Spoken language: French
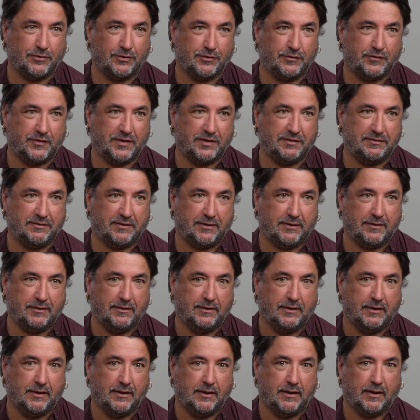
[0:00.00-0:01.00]
de vivre
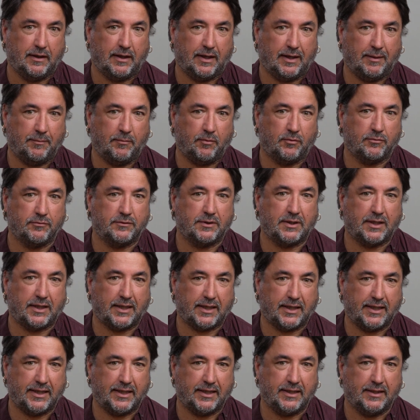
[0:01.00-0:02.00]
a
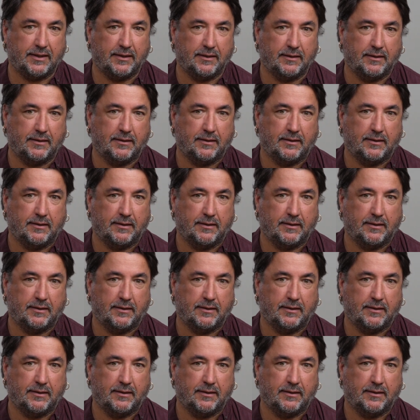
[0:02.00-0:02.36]
montré,